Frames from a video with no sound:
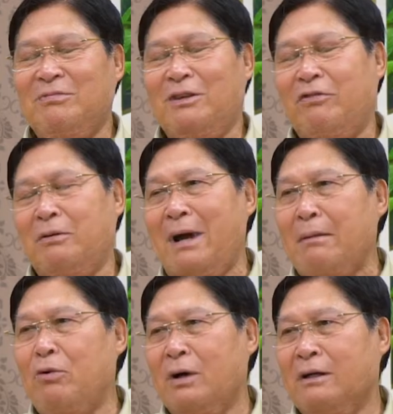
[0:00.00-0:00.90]
là phải 3
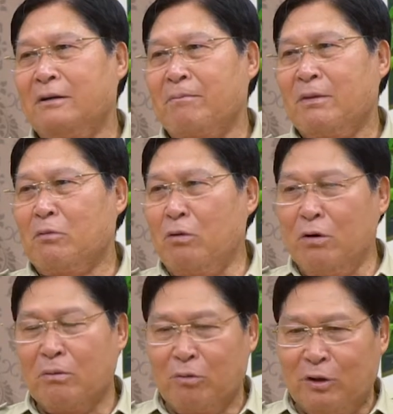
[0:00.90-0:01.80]
buổi mỗi
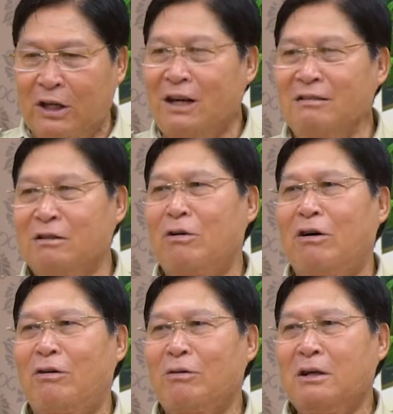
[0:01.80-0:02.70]
buổi một tiếng đồng
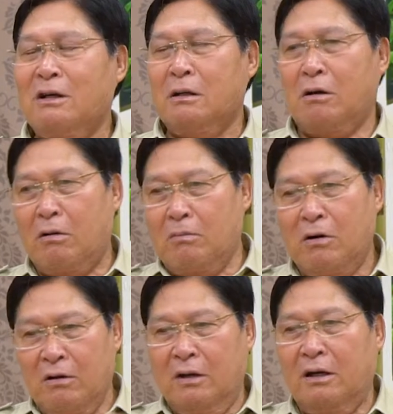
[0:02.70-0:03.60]
hồ có một
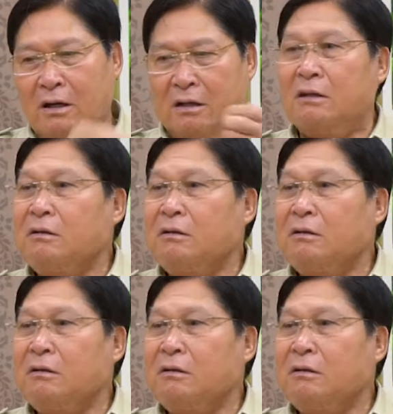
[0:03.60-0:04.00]
cái à,